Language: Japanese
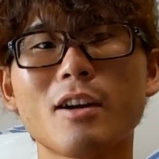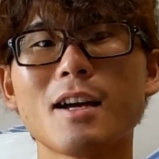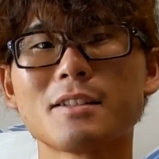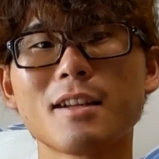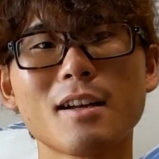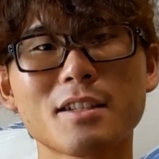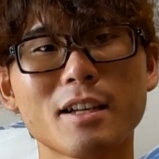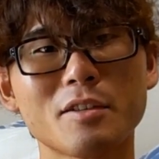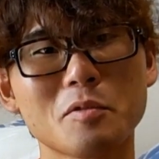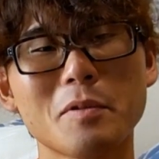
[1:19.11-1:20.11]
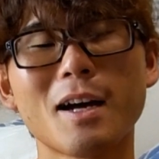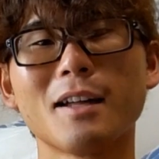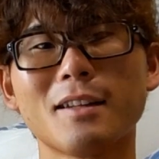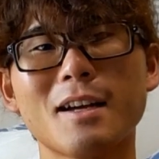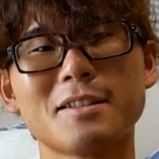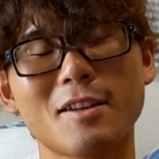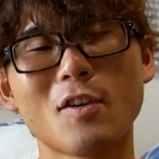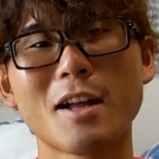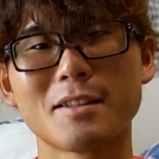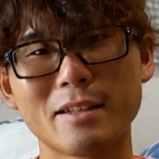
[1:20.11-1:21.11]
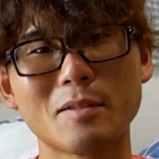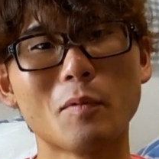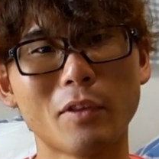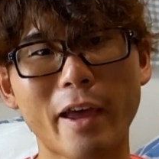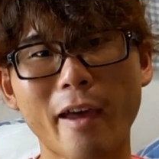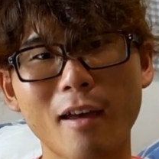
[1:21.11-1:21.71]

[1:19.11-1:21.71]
ていうか明日らしく行くつもりなかった明日の方が暑いっすよね